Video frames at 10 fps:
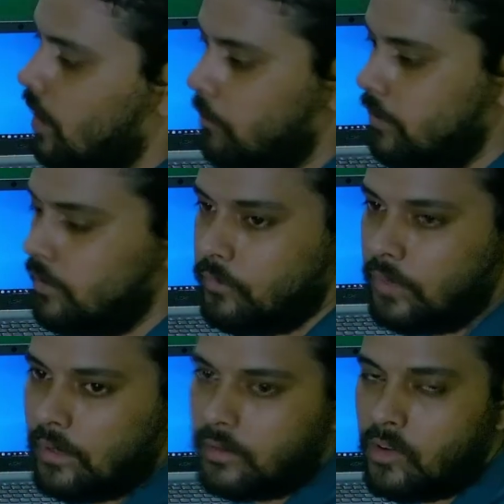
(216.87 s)
अपने
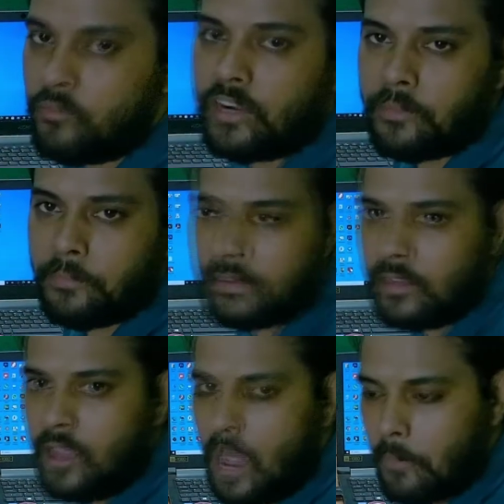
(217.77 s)
कंफर्टेबल
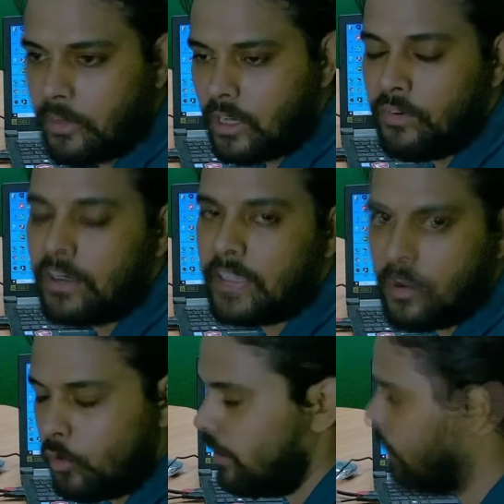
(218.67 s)
अपने कंफर्ट के अकॉर्डिंग